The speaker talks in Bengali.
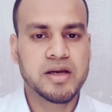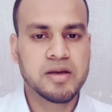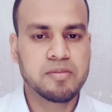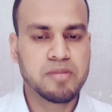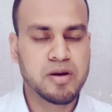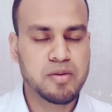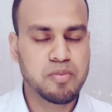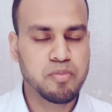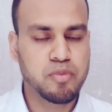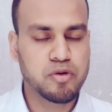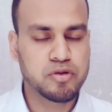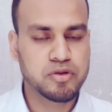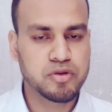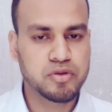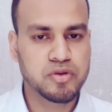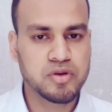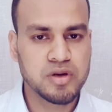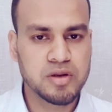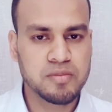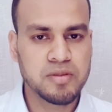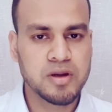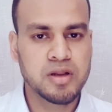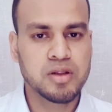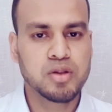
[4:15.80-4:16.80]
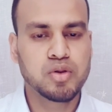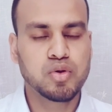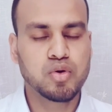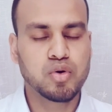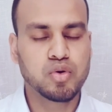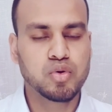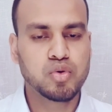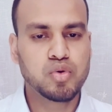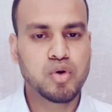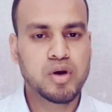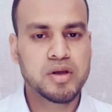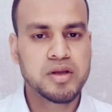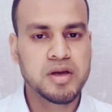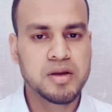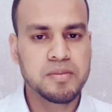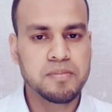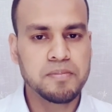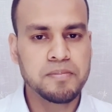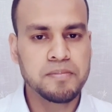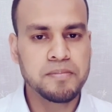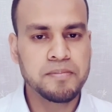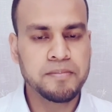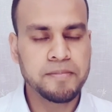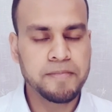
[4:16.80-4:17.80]
তারপরেও যদি আপনারা বুঝে না
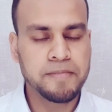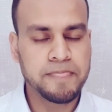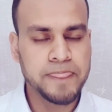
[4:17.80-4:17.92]
থাকেন